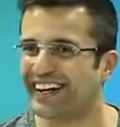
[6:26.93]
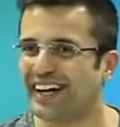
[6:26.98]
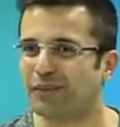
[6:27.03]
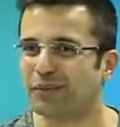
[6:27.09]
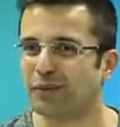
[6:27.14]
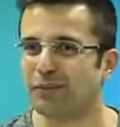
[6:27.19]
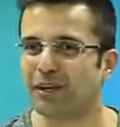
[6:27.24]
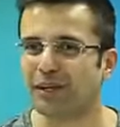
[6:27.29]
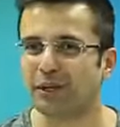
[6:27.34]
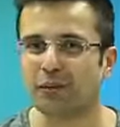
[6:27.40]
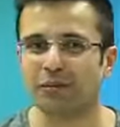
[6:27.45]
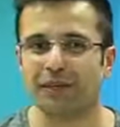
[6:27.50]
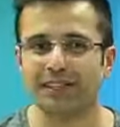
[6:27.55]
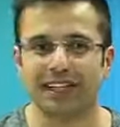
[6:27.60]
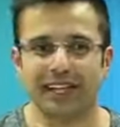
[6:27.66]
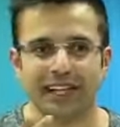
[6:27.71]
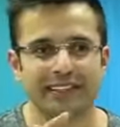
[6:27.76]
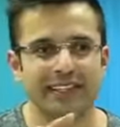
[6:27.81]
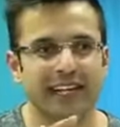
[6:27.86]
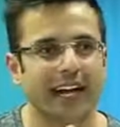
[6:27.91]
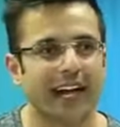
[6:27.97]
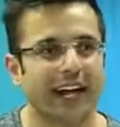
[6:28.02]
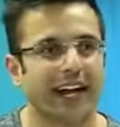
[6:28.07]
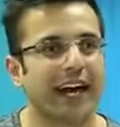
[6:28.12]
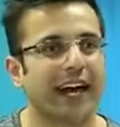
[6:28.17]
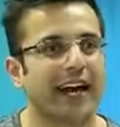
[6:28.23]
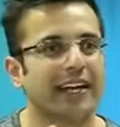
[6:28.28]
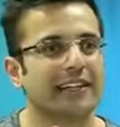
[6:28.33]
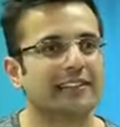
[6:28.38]
अभी मन को मज़ा नज़र आ
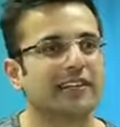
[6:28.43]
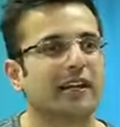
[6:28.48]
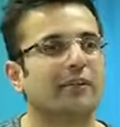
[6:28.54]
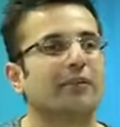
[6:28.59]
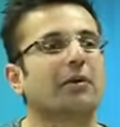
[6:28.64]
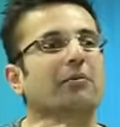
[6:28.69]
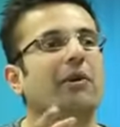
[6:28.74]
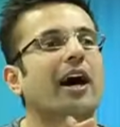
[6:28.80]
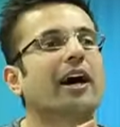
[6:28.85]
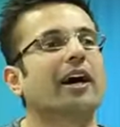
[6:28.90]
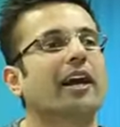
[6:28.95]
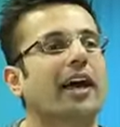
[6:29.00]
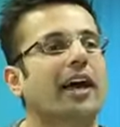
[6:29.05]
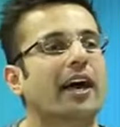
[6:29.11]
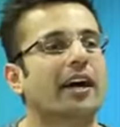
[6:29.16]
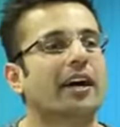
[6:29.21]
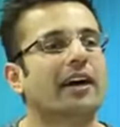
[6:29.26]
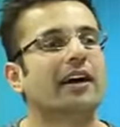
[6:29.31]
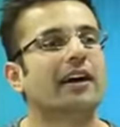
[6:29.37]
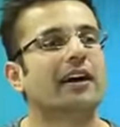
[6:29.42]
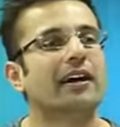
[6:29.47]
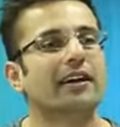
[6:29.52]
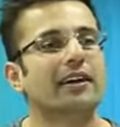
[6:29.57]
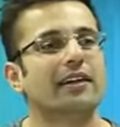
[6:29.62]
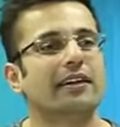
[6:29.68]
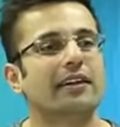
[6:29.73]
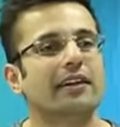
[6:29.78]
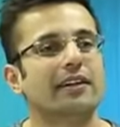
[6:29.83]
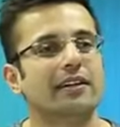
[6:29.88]
रहा है इसलिए मन भाग रहा
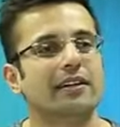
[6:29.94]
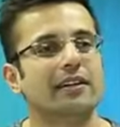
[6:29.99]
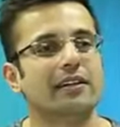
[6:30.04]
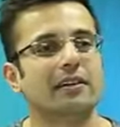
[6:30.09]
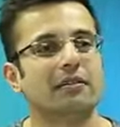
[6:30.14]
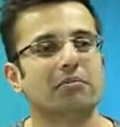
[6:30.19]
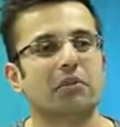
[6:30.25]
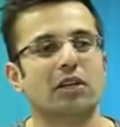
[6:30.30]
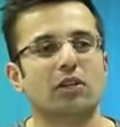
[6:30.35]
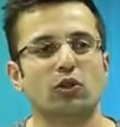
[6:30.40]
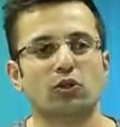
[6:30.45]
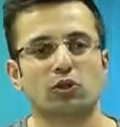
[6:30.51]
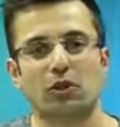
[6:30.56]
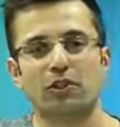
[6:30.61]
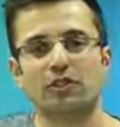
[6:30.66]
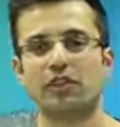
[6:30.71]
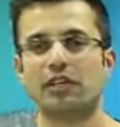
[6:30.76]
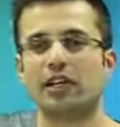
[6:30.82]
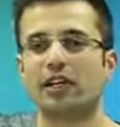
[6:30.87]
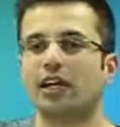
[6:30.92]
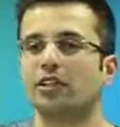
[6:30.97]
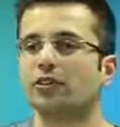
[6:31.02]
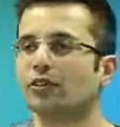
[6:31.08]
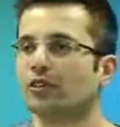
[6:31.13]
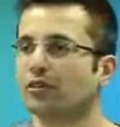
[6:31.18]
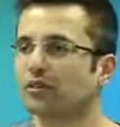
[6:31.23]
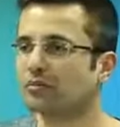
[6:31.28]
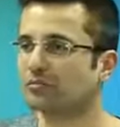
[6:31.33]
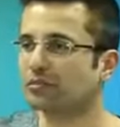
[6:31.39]
है मन को थोड़ा सा डरा दो
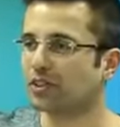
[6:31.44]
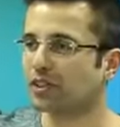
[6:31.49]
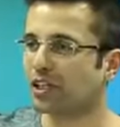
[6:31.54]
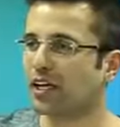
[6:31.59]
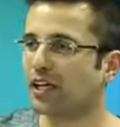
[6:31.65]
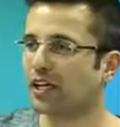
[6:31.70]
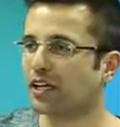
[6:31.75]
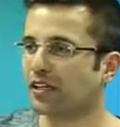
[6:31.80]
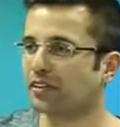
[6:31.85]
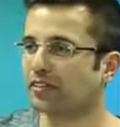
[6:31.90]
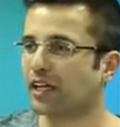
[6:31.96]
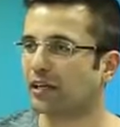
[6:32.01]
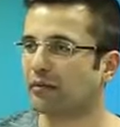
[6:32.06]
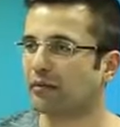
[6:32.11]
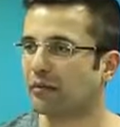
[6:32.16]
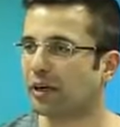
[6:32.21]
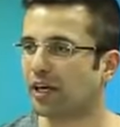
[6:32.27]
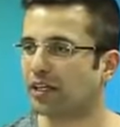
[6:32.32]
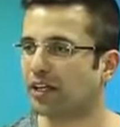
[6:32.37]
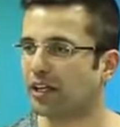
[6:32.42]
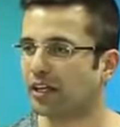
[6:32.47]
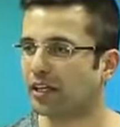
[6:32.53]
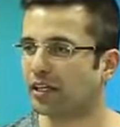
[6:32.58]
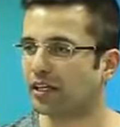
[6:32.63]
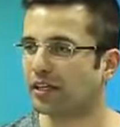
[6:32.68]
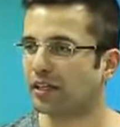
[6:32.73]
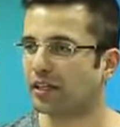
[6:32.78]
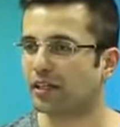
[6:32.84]
पीछे आकर के साइड में बैठ जाएगा